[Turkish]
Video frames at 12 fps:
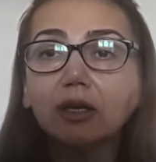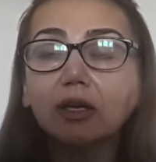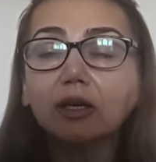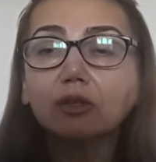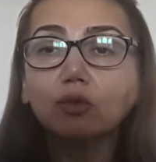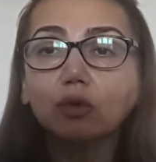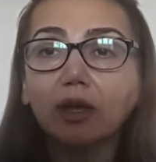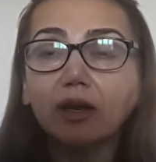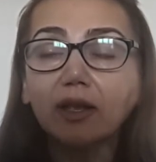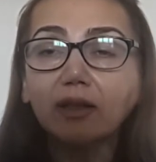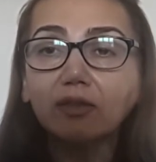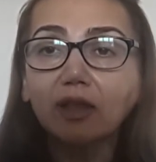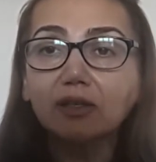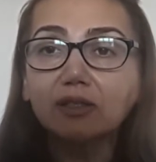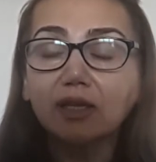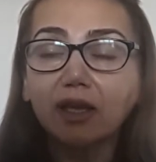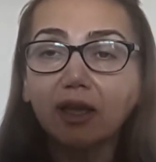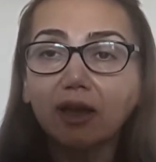E, dolar
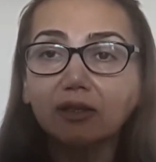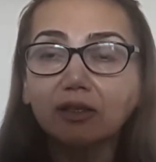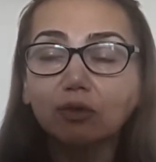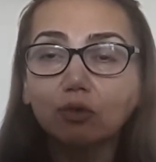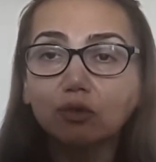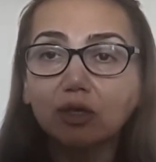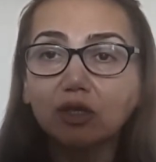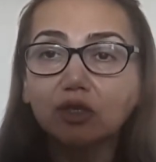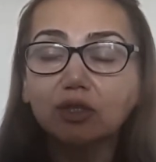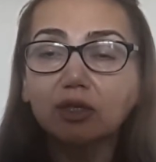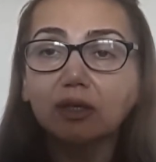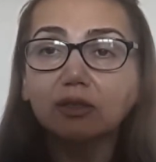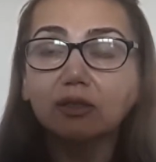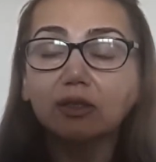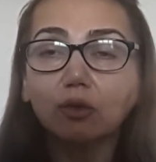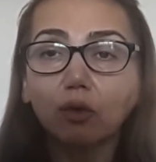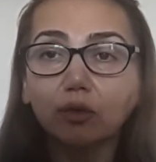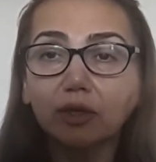endeksi eğer ki yükseliş
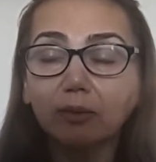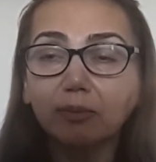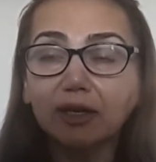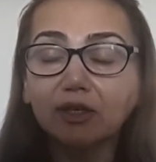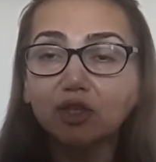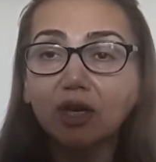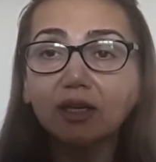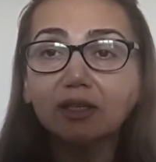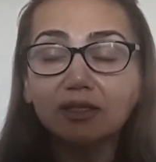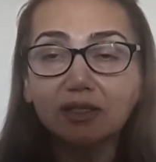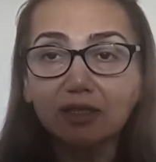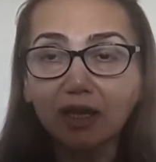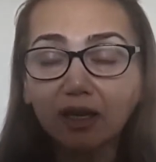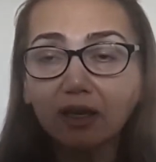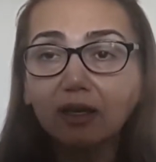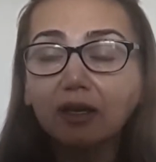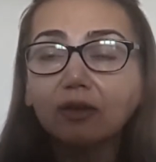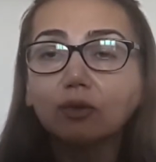trendini koruyabilir gelecek ise